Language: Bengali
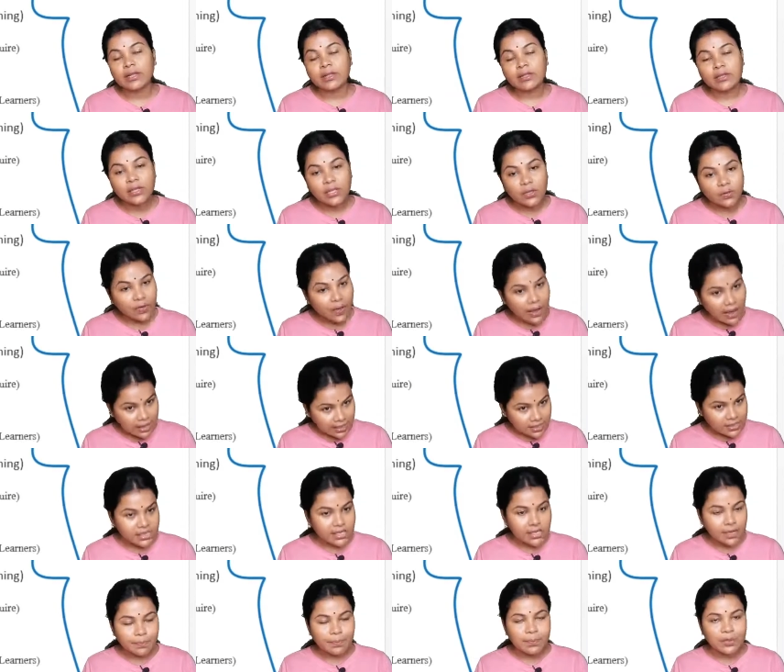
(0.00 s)
দেওয়া আছে
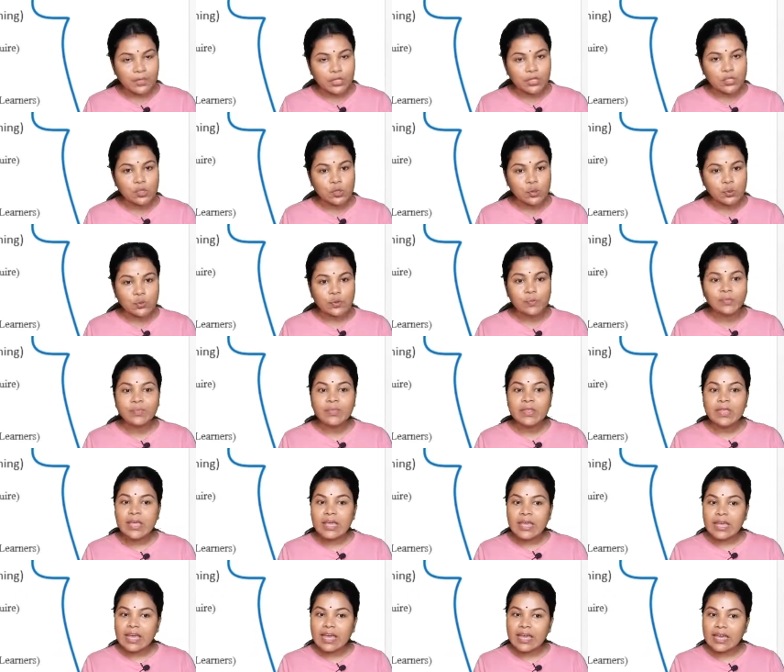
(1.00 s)
আপনাদের জন্য
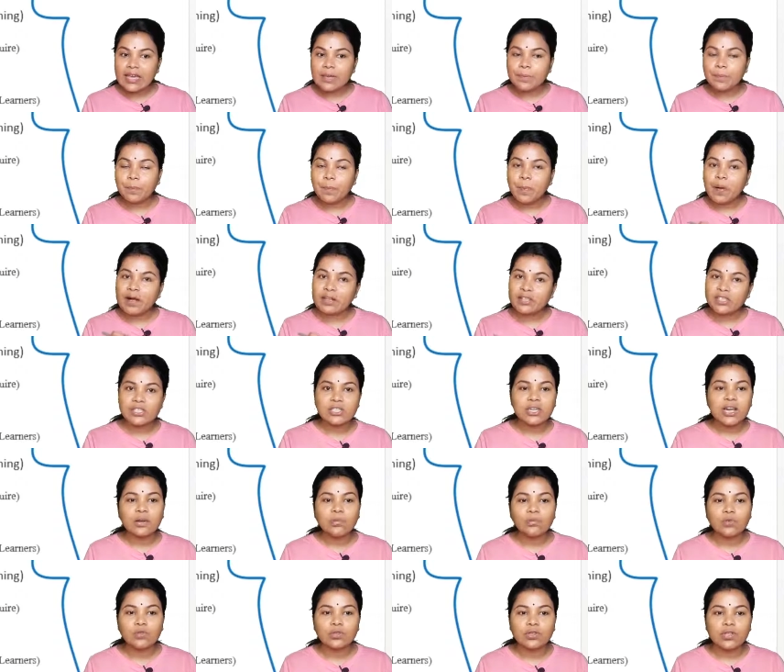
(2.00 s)
এই পাঁচটার
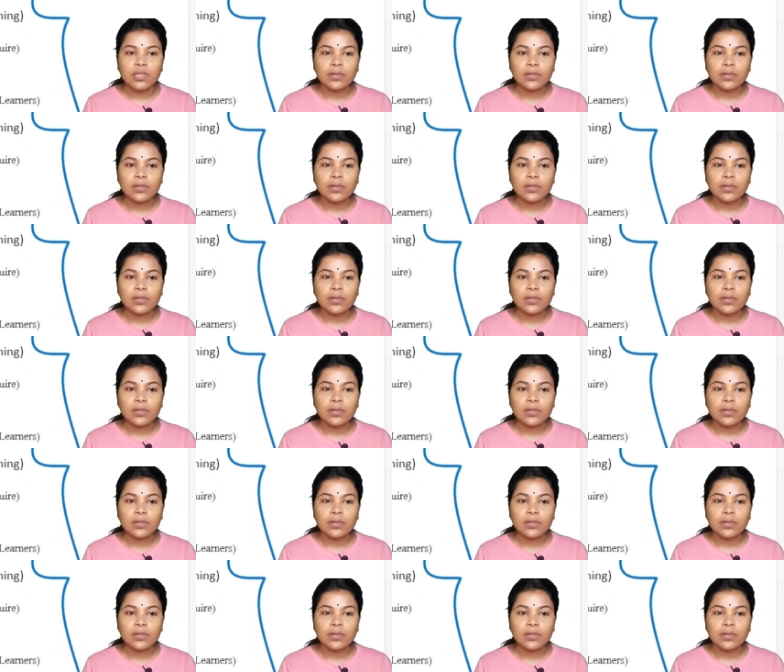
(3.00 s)
মধ্যে